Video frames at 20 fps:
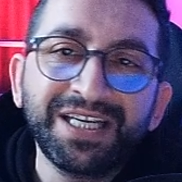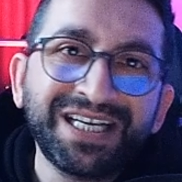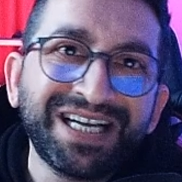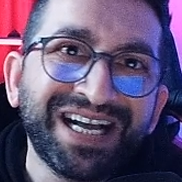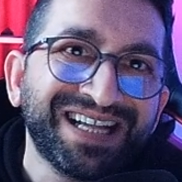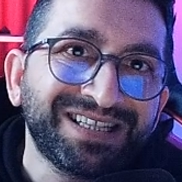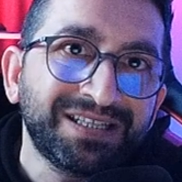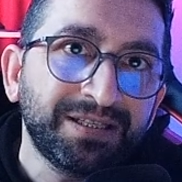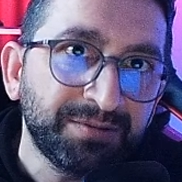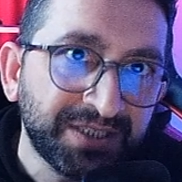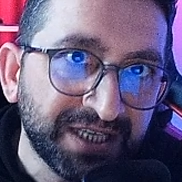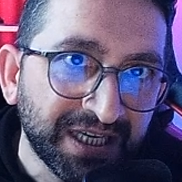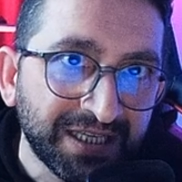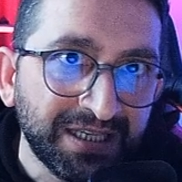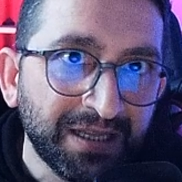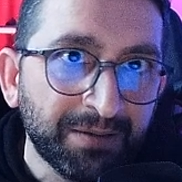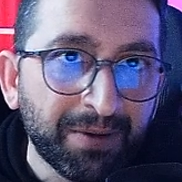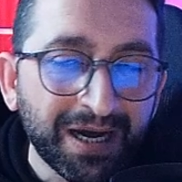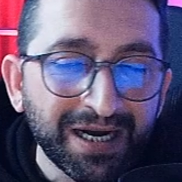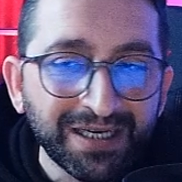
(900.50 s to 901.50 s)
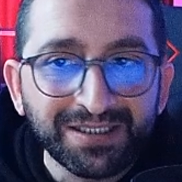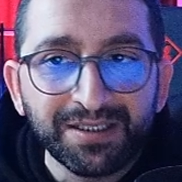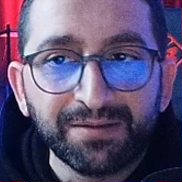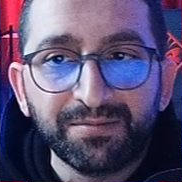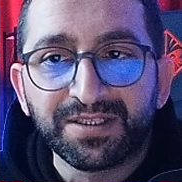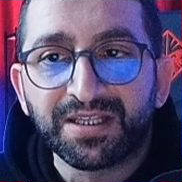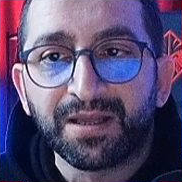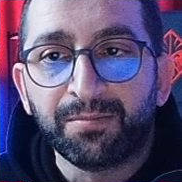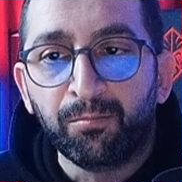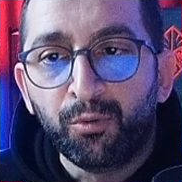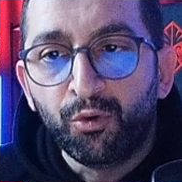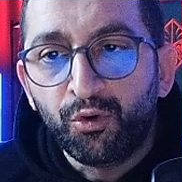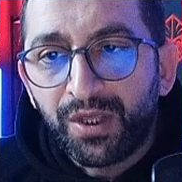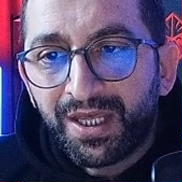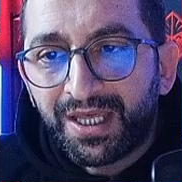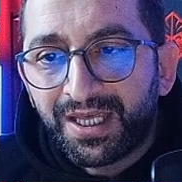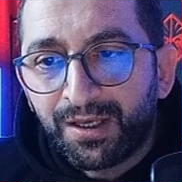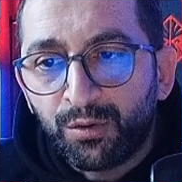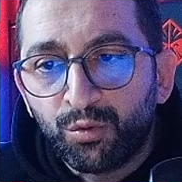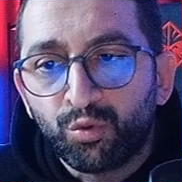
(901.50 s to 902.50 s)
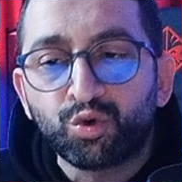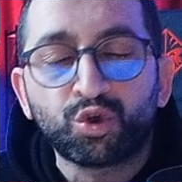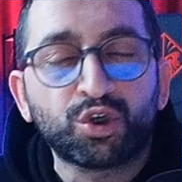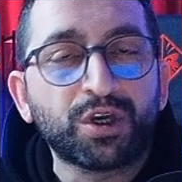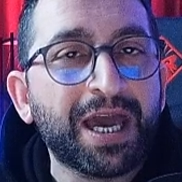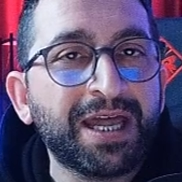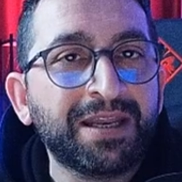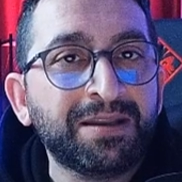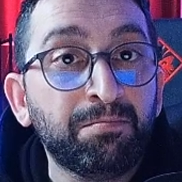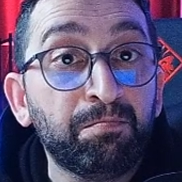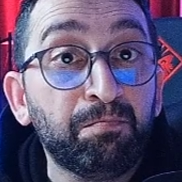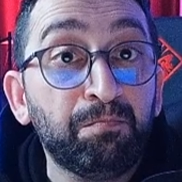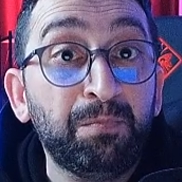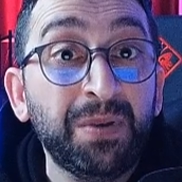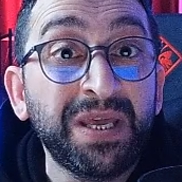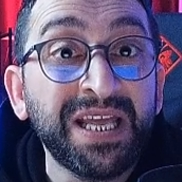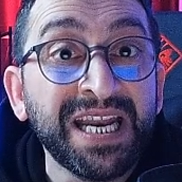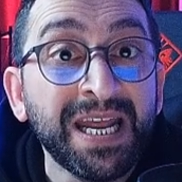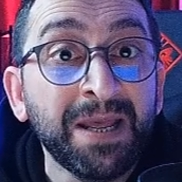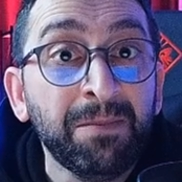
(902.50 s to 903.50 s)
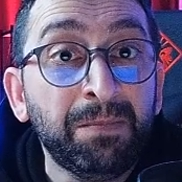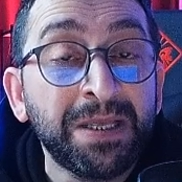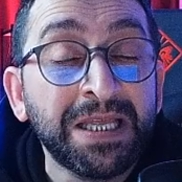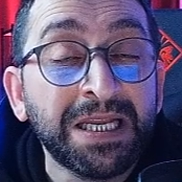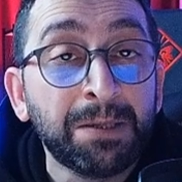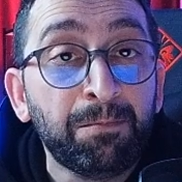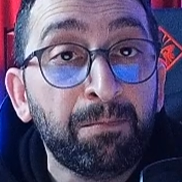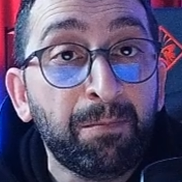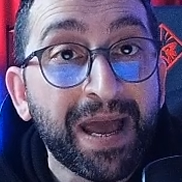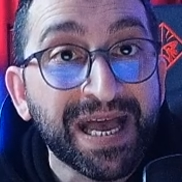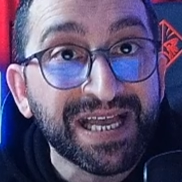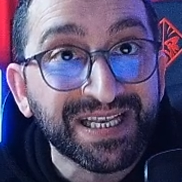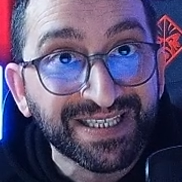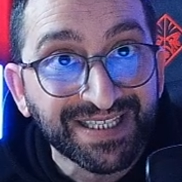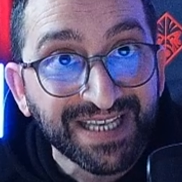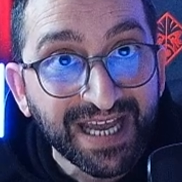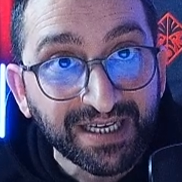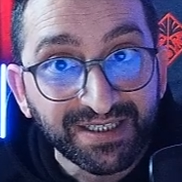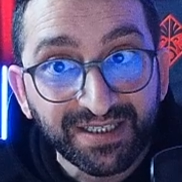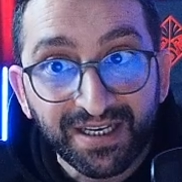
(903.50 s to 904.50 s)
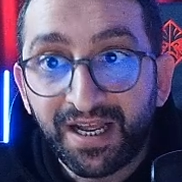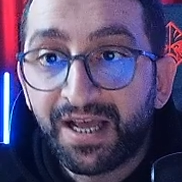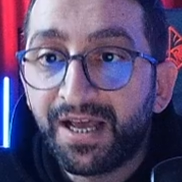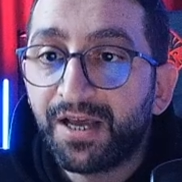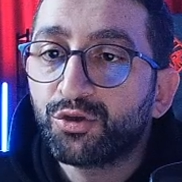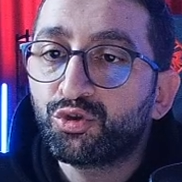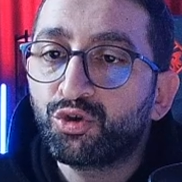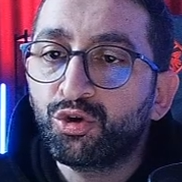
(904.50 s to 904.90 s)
Şimdi dikkatli bir şekilde baktığımızda bu iki üçgen birebir benzer.